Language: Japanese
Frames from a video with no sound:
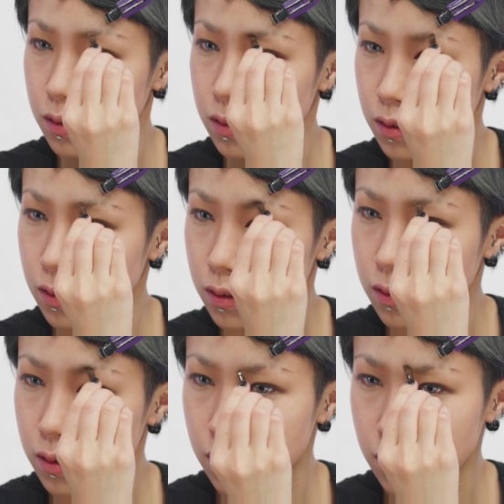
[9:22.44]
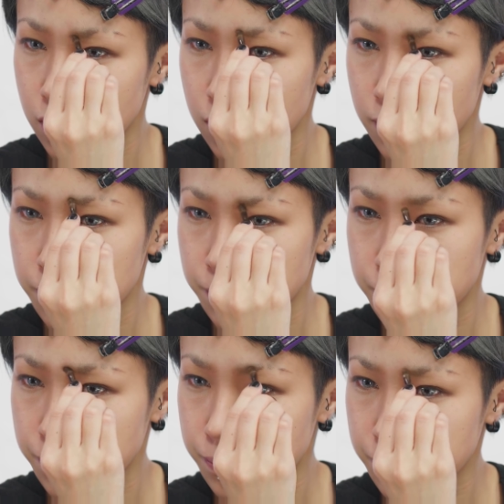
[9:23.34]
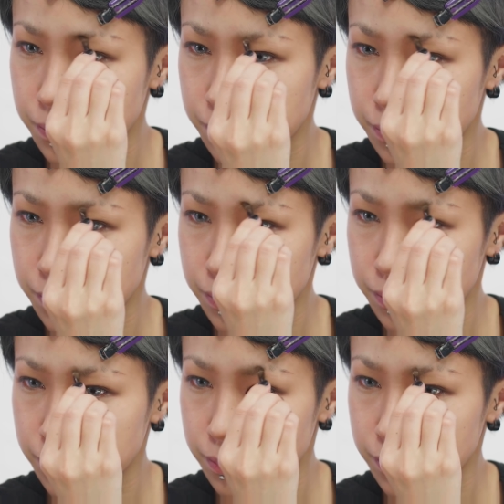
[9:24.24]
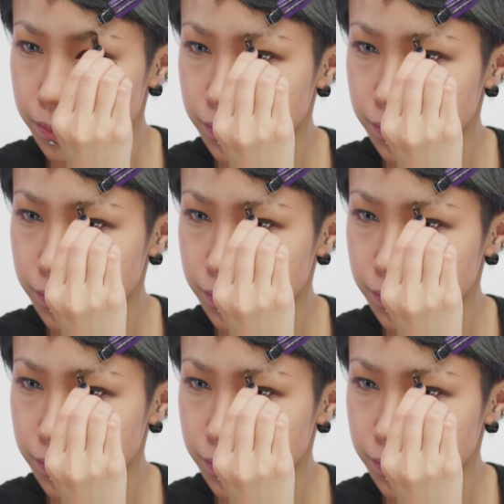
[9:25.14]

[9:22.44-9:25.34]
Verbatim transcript: 眉はなるべく濃くならないように